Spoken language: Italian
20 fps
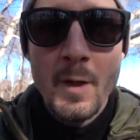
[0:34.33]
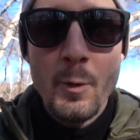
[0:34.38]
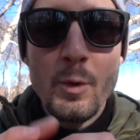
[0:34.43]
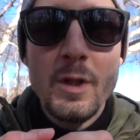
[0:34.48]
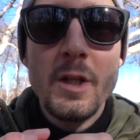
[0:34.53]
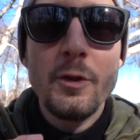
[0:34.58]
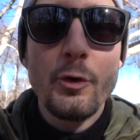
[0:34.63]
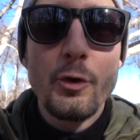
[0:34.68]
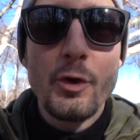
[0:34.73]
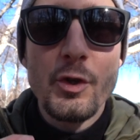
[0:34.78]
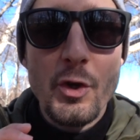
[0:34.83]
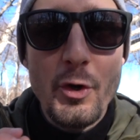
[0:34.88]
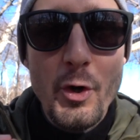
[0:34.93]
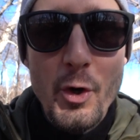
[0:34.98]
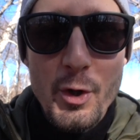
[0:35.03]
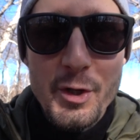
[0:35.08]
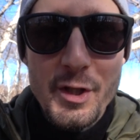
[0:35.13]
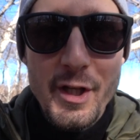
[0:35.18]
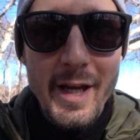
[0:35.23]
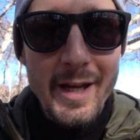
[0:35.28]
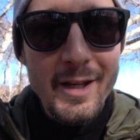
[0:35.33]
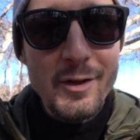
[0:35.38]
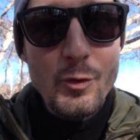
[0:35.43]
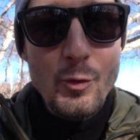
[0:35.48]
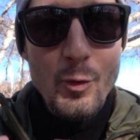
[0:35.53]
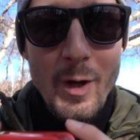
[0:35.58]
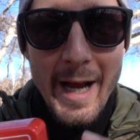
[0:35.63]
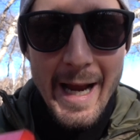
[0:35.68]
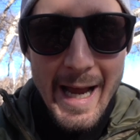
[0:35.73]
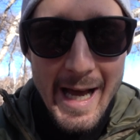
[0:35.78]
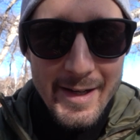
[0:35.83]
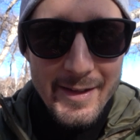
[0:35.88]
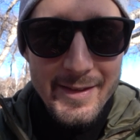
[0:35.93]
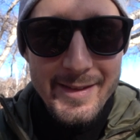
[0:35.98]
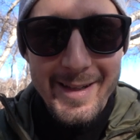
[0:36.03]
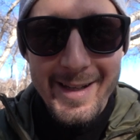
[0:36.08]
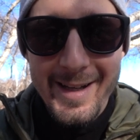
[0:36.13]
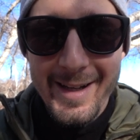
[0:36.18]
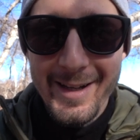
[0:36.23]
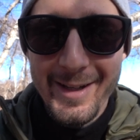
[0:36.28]
Qui dentro ci sono cose che sulla
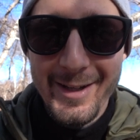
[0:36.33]
carta